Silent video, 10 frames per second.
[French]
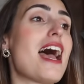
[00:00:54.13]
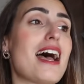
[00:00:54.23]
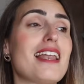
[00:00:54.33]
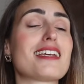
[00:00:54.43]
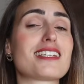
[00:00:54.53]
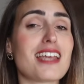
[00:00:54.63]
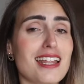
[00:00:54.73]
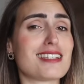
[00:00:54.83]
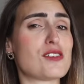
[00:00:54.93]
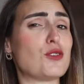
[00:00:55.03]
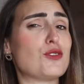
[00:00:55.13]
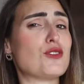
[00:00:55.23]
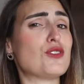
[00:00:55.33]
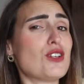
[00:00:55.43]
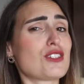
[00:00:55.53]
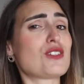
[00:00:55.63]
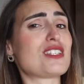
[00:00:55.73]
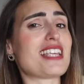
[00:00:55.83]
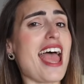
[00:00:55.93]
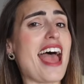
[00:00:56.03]
à la chaîne de
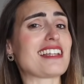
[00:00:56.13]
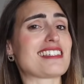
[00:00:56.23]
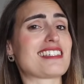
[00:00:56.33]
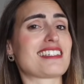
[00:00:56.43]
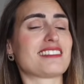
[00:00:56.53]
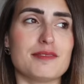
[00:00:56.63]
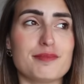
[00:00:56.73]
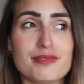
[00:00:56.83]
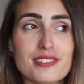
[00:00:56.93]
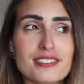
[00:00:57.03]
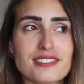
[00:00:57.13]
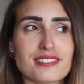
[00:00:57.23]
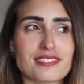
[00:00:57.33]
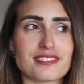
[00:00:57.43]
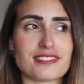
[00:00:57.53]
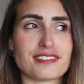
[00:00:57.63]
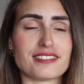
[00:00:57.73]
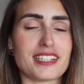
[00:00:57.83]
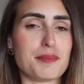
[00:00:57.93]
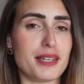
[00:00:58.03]
Suzette.
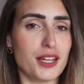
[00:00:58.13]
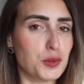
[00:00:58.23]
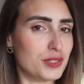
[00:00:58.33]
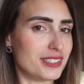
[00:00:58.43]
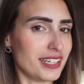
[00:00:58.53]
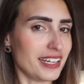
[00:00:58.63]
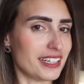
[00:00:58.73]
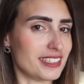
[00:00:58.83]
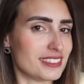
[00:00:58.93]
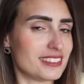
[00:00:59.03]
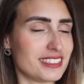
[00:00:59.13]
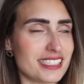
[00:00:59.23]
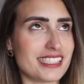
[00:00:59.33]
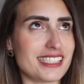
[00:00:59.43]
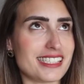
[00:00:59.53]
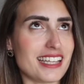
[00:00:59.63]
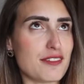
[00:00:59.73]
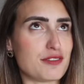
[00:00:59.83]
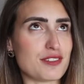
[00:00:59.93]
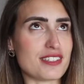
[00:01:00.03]
Bon, et eh bien écoutez, si ça
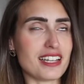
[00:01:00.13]
vous